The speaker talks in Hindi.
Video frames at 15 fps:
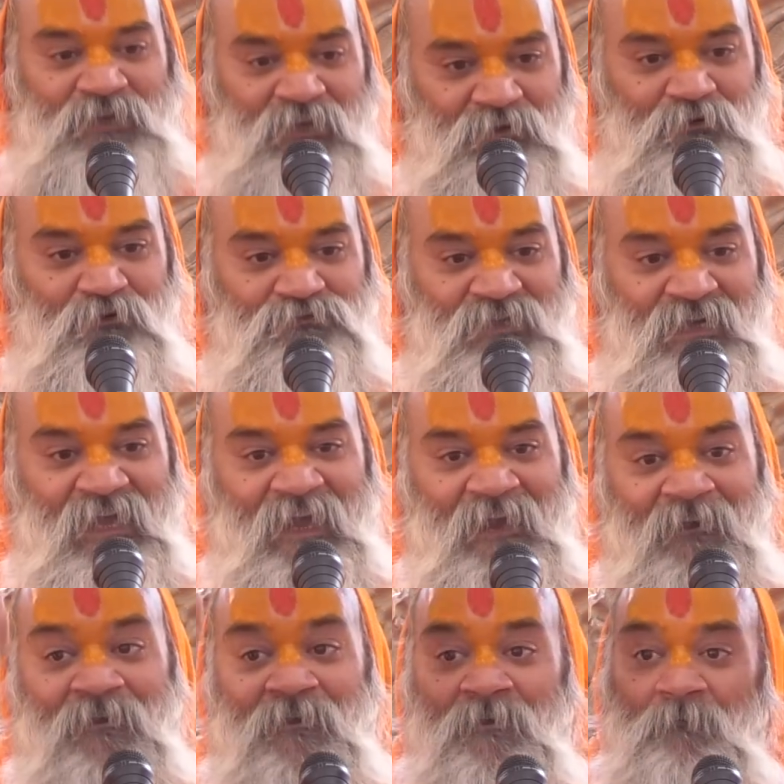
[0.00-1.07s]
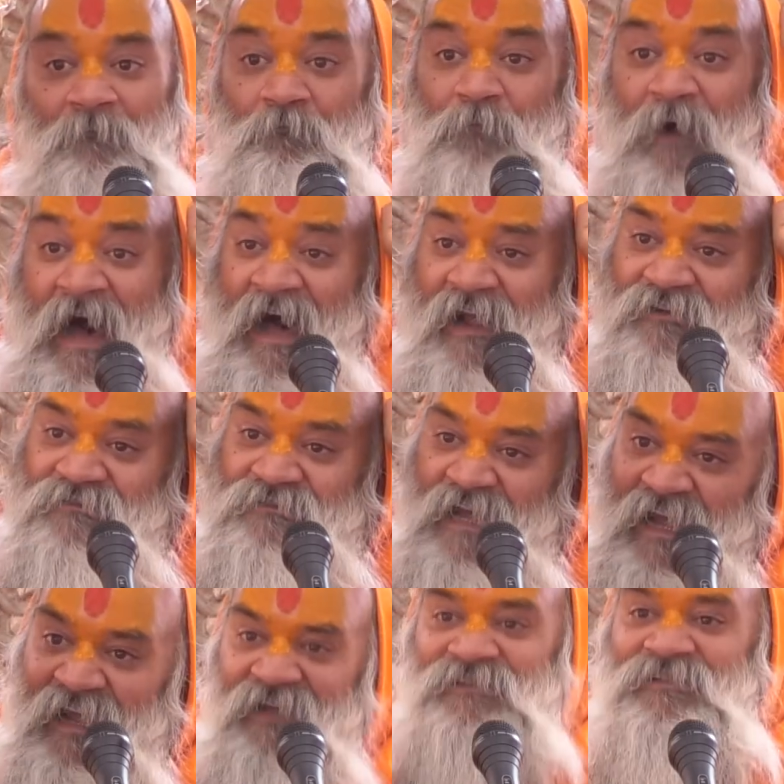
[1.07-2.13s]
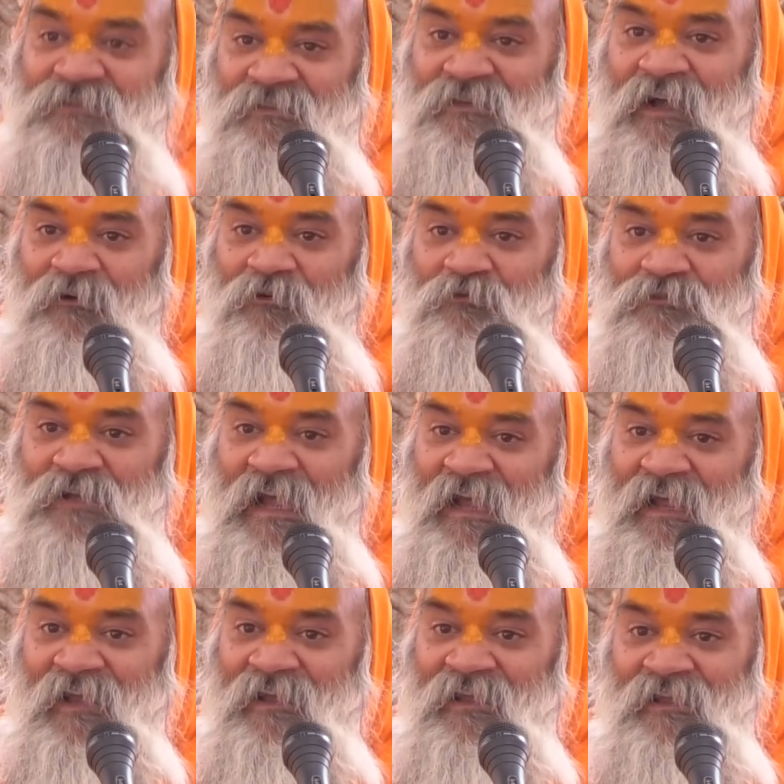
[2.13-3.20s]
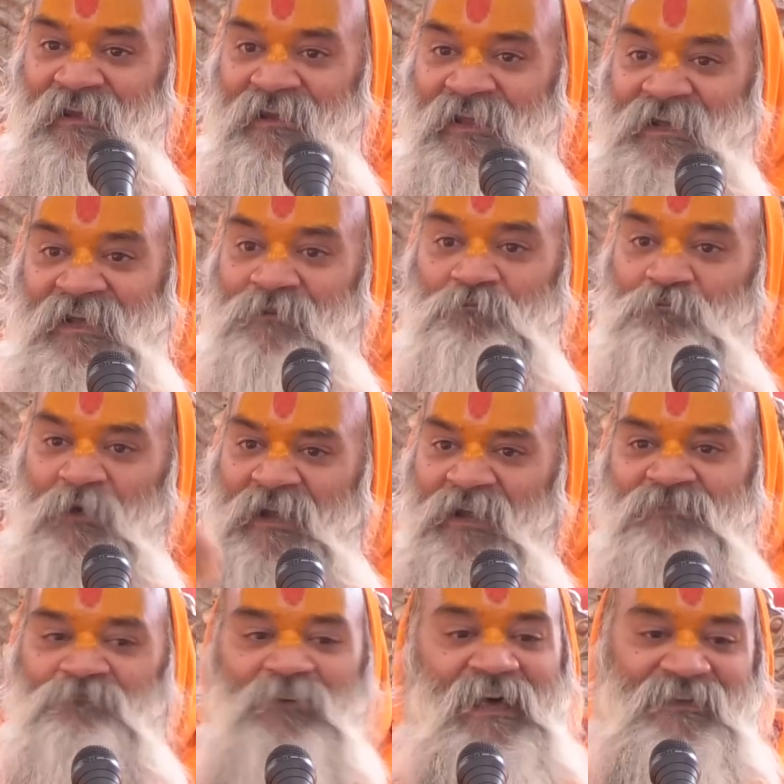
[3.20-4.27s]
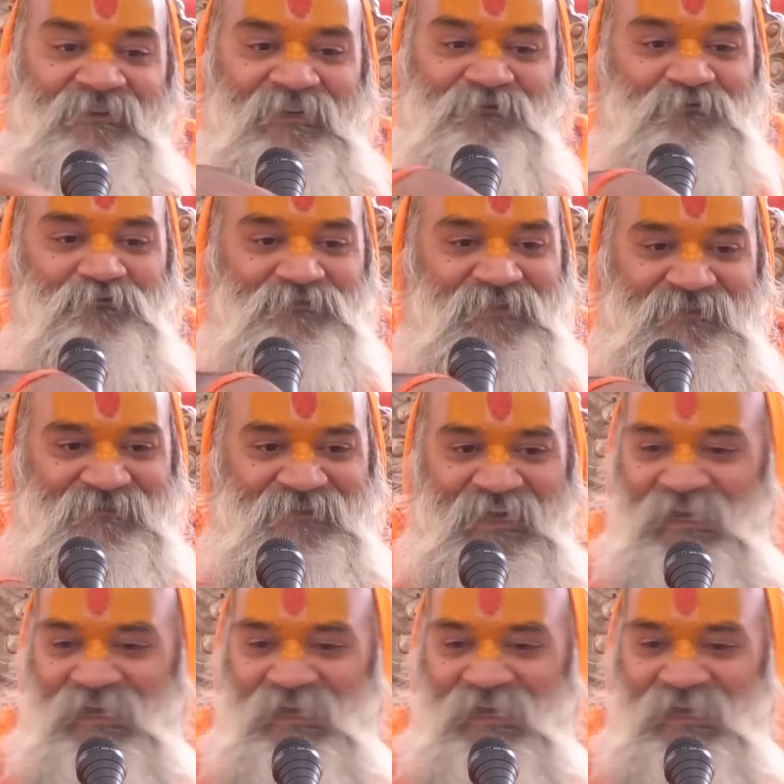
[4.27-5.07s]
के लोग चलाएं बार चाहे जितना हो जाए लेकिन पलटवार नहीं हो सकता